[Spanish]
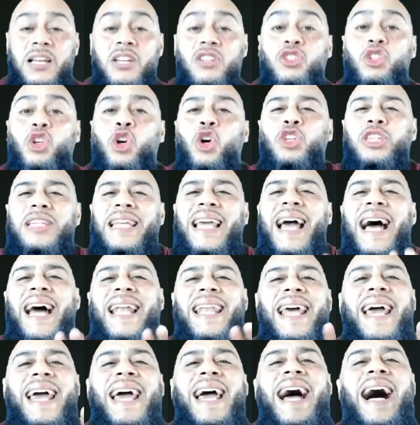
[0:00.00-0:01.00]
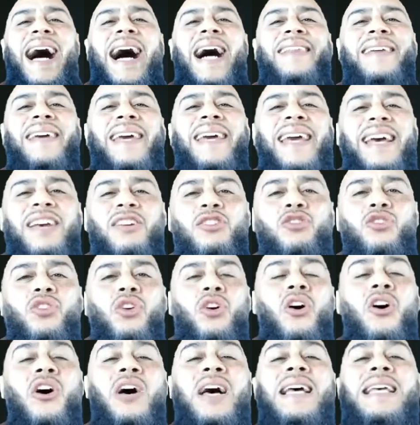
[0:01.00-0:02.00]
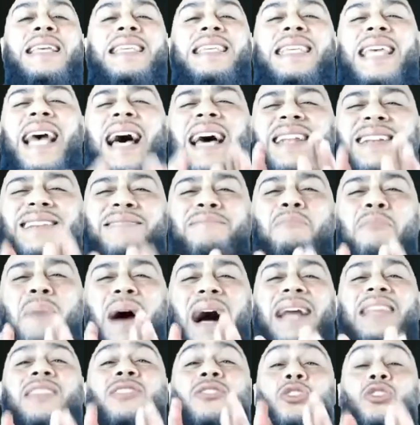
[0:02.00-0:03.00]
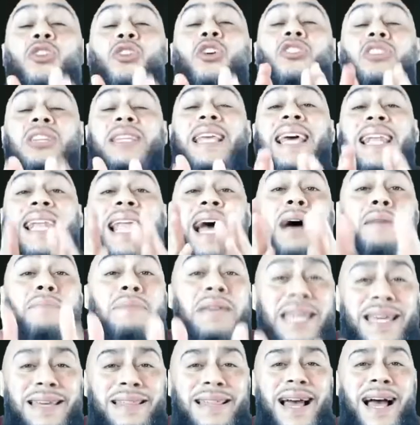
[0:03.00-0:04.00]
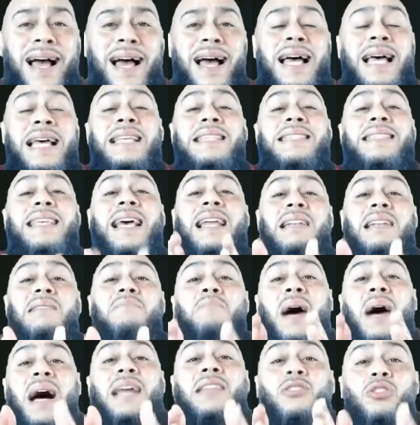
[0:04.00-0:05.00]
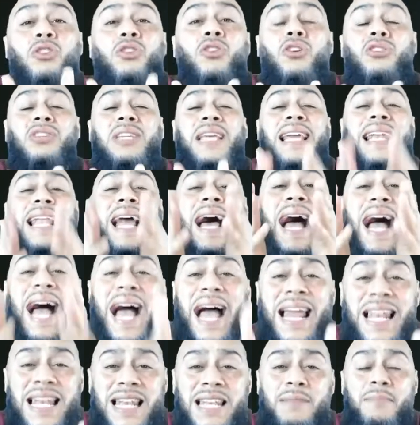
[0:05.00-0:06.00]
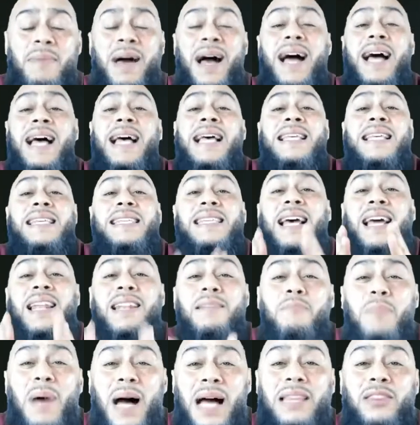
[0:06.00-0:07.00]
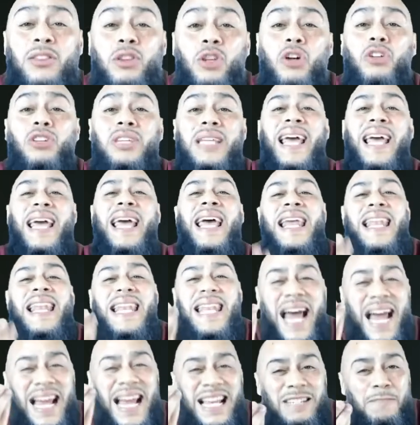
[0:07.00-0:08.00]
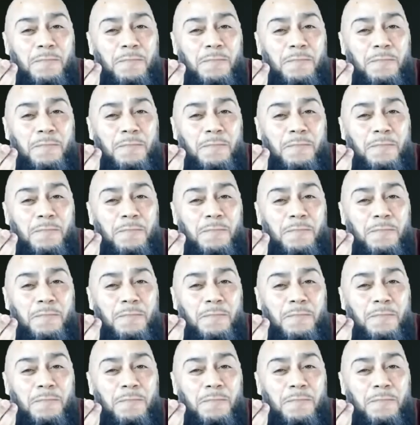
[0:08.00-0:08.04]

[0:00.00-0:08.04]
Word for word: So te aleja de eso, salvándote la vida, salvándote la alma, salvándote la